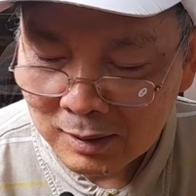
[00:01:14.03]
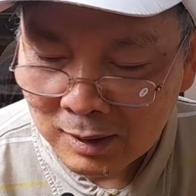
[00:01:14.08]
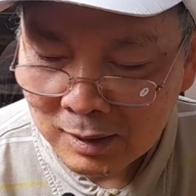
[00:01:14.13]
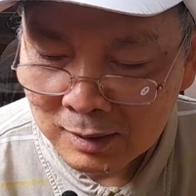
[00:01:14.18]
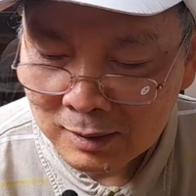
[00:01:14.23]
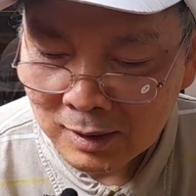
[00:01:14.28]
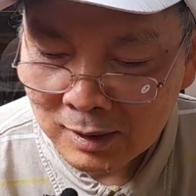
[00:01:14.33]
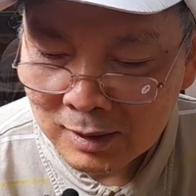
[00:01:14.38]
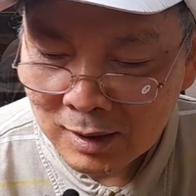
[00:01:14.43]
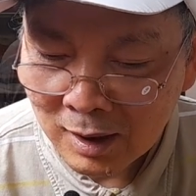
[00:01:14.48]

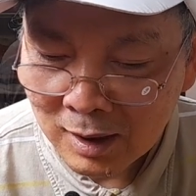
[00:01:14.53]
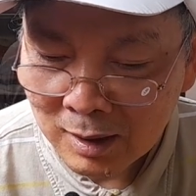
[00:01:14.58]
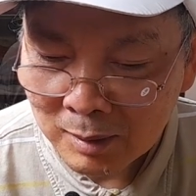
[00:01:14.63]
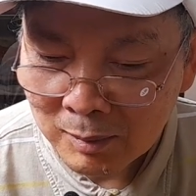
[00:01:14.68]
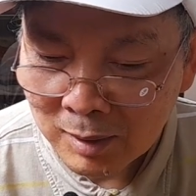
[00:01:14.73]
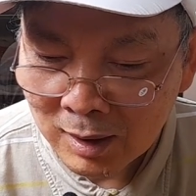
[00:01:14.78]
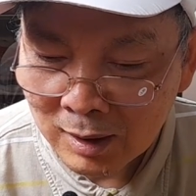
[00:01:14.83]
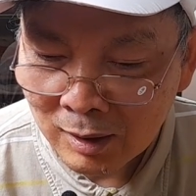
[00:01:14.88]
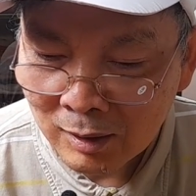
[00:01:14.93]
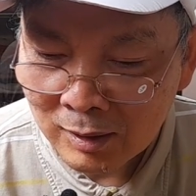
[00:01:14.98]
uh, đi thi
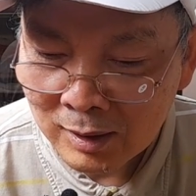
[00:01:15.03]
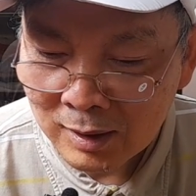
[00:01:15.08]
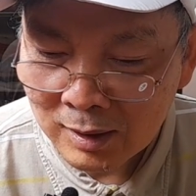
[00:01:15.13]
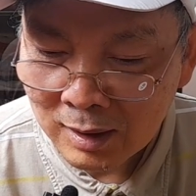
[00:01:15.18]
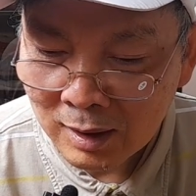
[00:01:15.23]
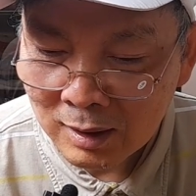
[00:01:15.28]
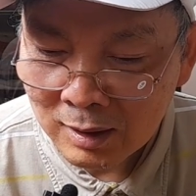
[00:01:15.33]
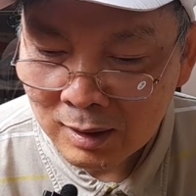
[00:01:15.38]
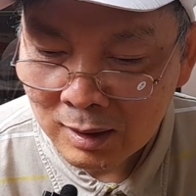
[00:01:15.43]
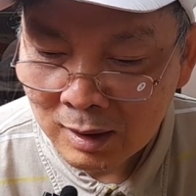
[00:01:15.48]
mà nói
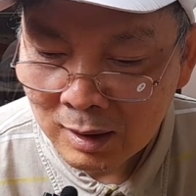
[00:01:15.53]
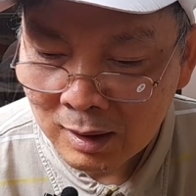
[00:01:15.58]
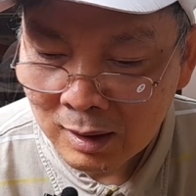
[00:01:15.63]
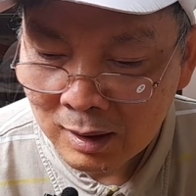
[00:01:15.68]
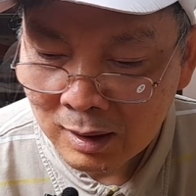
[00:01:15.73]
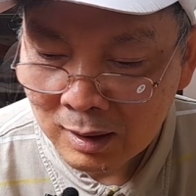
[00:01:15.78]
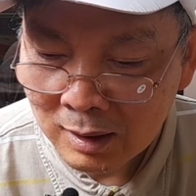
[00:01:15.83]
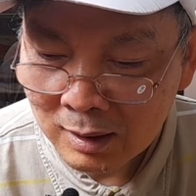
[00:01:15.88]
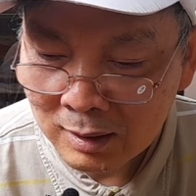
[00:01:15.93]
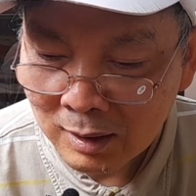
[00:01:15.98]
cái
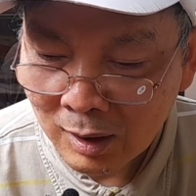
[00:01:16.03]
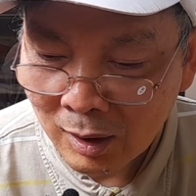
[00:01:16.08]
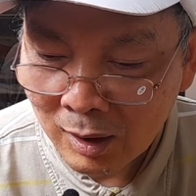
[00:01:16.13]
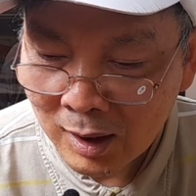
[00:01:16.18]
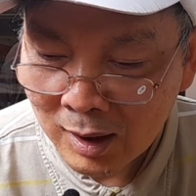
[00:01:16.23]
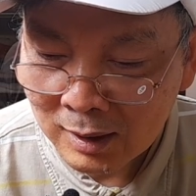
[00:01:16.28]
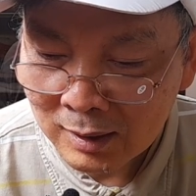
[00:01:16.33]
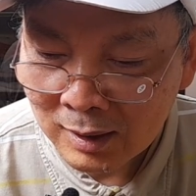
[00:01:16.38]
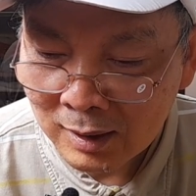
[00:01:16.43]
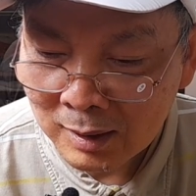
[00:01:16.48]
uh,
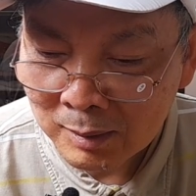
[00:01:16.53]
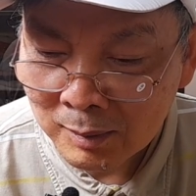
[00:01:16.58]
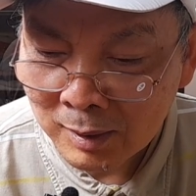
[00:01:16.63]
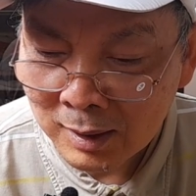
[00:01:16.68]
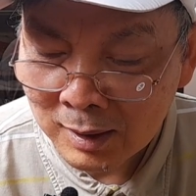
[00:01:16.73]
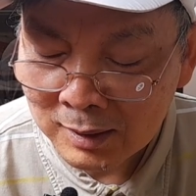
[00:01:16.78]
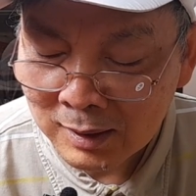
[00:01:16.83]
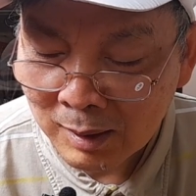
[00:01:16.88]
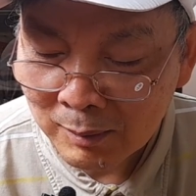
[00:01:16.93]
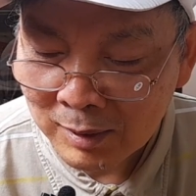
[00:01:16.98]
đó thì
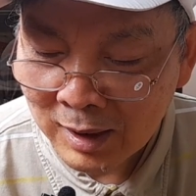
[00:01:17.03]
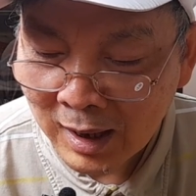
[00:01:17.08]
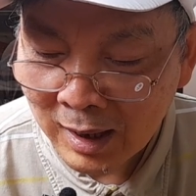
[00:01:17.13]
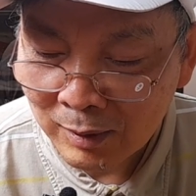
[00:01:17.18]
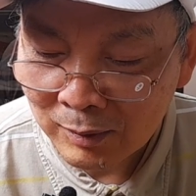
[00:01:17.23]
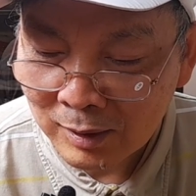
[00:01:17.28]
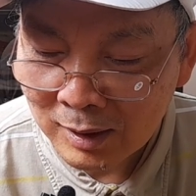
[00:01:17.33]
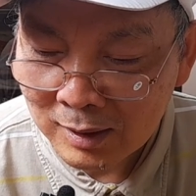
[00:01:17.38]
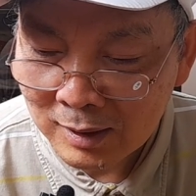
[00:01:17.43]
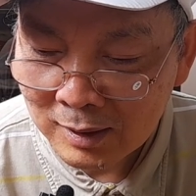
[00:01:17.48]
và giám
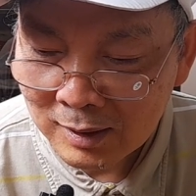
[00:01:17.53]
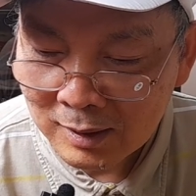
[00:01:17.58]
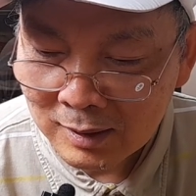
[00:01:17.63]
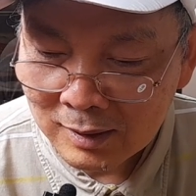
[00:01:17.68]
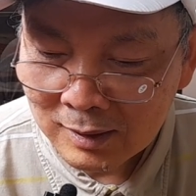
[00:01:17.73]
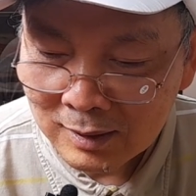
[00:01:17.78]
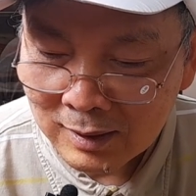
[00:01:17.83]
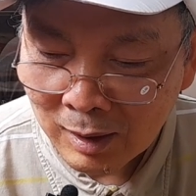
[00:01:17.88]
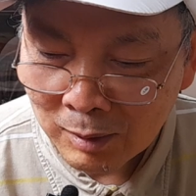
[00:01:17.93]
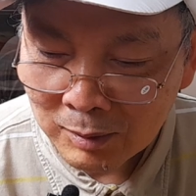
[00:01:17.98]
khảo nói
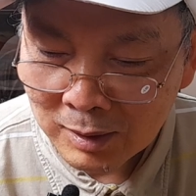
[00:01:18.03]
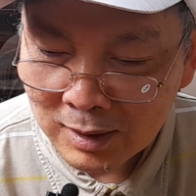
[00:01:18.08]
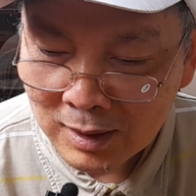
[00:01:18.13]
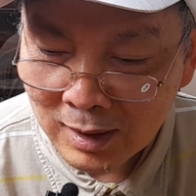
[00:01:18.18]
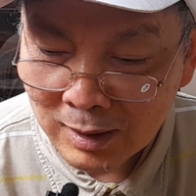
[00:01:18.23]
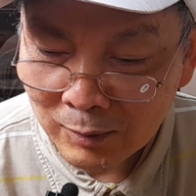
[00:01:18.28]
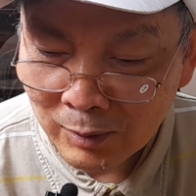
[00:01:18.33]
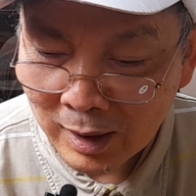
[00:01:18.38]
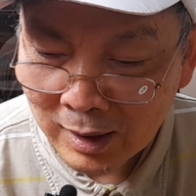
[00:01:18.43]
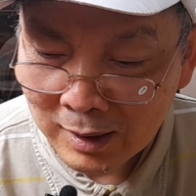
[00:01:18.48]
cậu đi
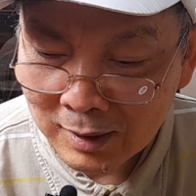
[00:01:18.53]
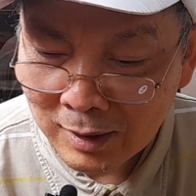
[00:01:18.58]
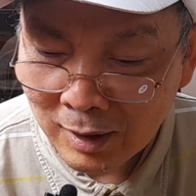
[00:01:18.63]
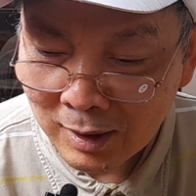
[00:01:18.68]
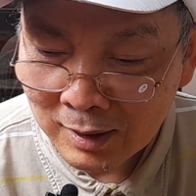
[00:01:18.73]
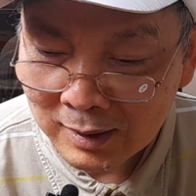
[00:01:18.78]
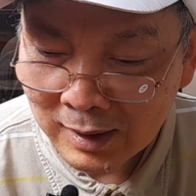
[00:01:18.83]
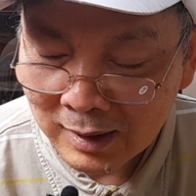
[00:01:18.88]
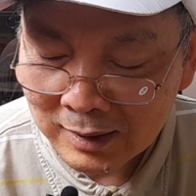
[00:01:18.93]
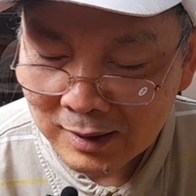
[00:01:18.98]
ra ngoài
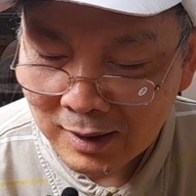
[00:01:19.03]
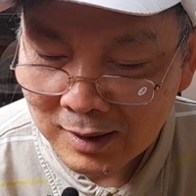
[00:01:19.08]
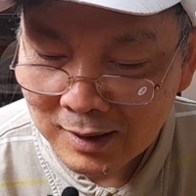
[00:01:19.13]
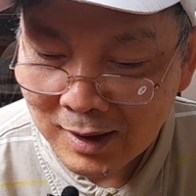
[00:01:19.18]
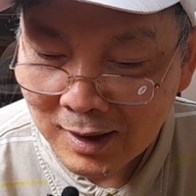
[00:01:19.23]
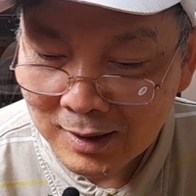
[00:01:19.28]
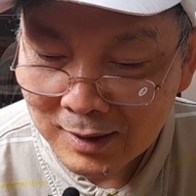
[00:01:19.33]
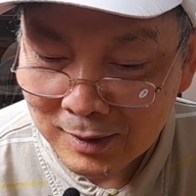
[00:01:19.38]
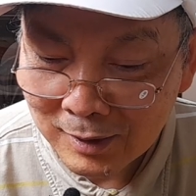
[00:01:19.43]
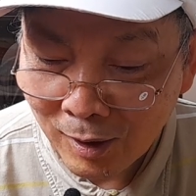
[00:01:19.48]
đó giải trí
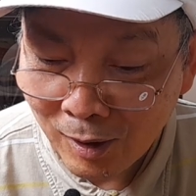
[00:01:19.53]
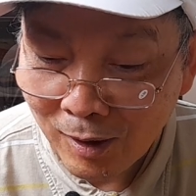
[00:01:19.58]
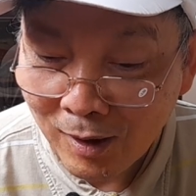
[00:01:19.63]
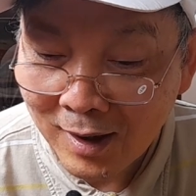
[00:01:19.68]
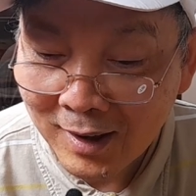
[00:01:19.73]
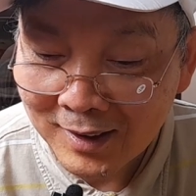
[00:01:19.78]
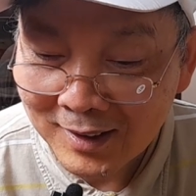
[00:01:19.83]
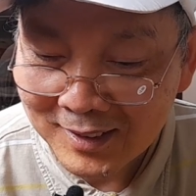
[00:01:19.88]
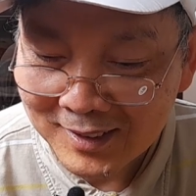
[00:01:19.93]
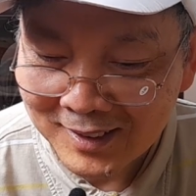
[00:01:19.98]
đi có
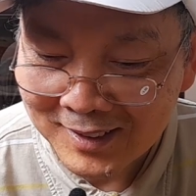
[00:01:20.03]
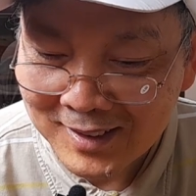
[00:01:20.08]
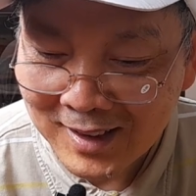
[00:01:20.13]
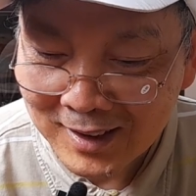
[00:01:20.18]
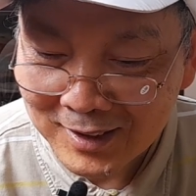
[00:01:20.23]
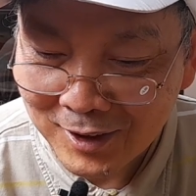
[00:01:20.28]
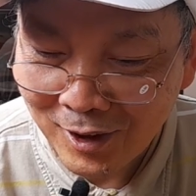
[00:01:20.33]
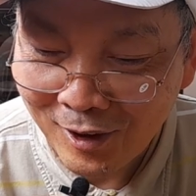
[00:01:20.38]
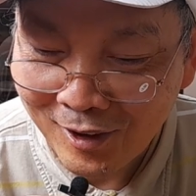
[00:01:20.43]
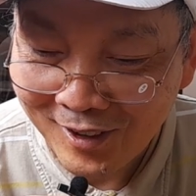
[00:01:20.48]
đó ở
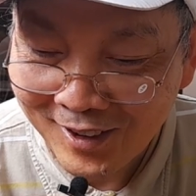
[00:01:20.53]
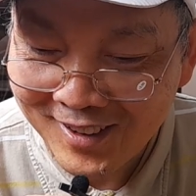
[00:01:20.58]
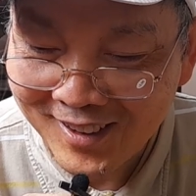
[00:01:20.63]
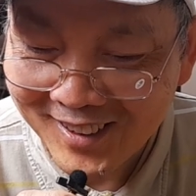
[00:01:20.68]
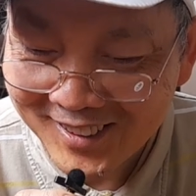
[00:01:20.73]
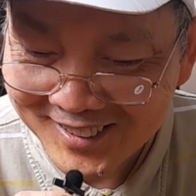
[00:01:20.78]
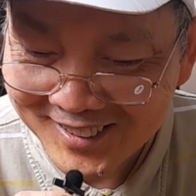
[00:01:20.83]
đây có